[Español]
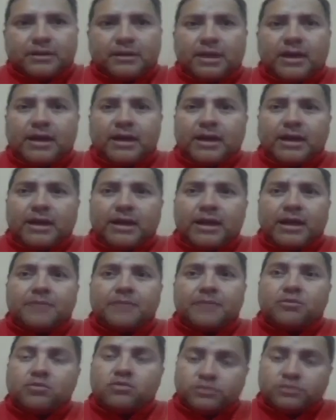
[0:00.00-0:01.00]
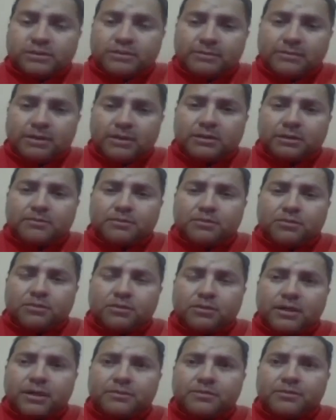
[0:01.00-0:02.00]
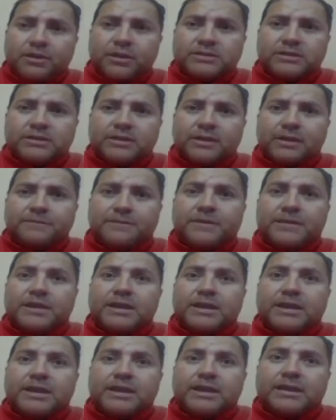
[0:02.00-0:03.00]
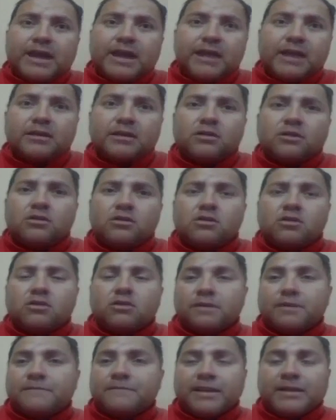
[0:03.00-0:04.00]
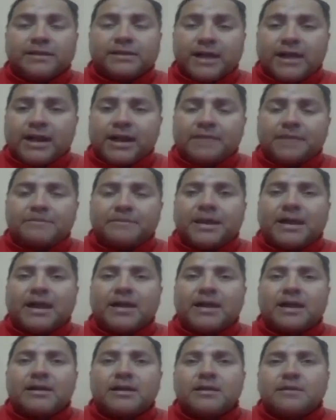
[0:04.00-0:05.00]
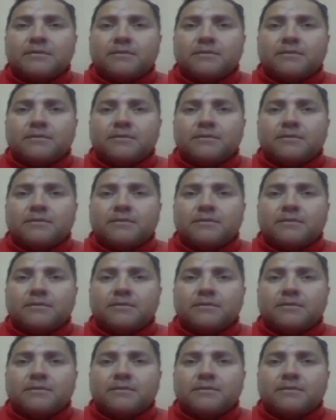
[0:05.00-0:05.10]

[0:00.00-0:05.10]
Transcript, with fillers: era justamente poder pues eh, finiquitar lo que faltara para